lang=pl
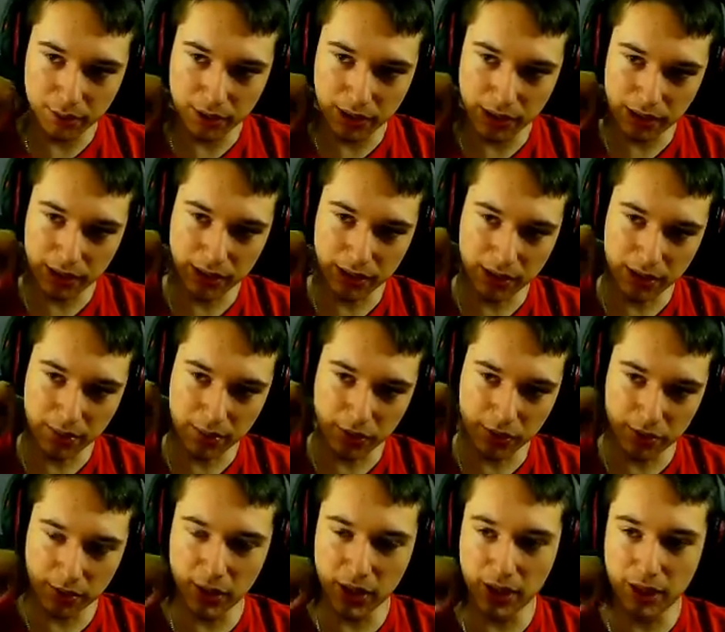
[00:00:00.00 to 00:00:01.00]
Co teraz
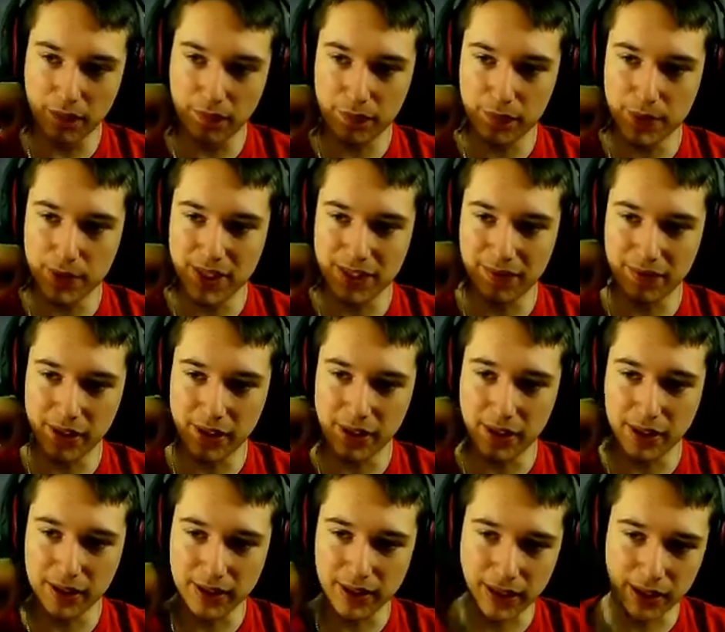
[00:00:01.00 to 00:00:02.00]
pozmieniałem w
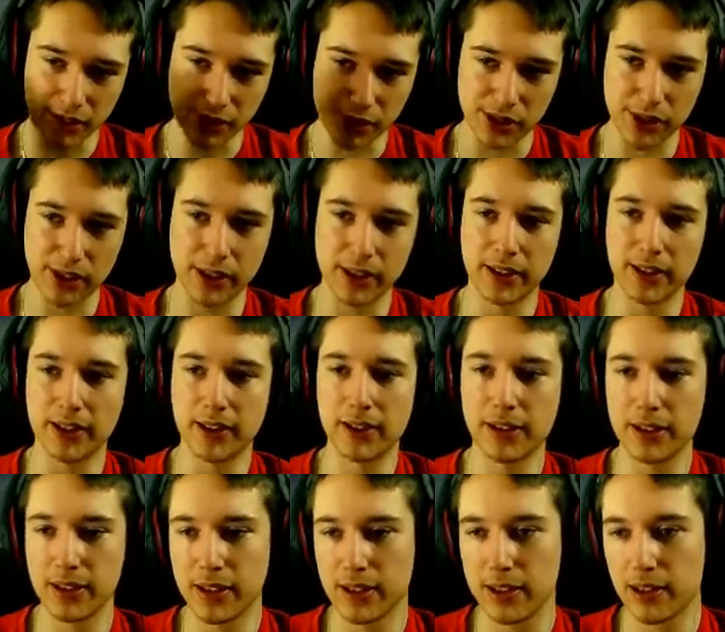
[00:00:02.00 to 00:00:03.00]
ustawieniach tak, że,
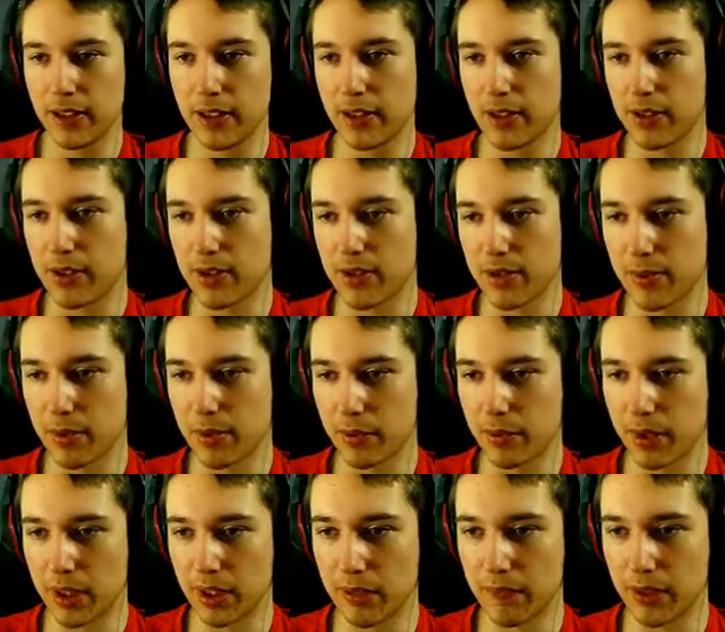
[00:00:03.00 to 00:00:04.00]
że sobie tą
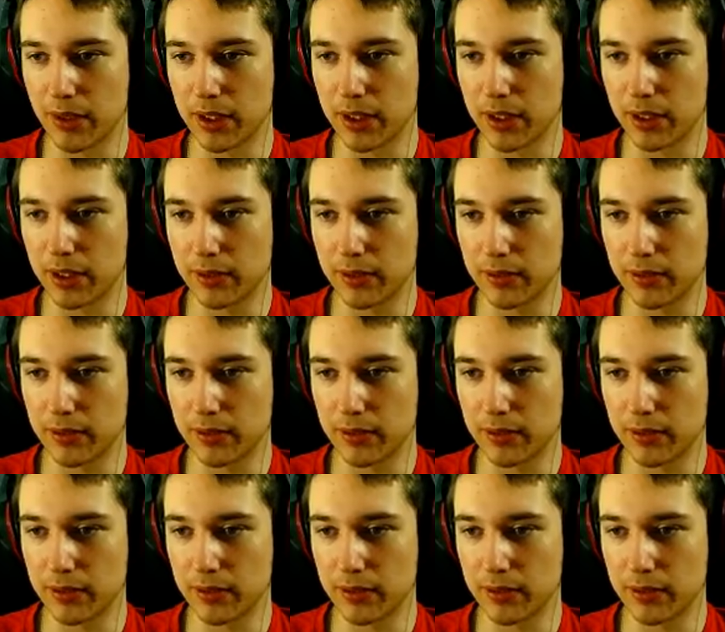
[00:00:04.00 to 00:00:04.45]
grafikę...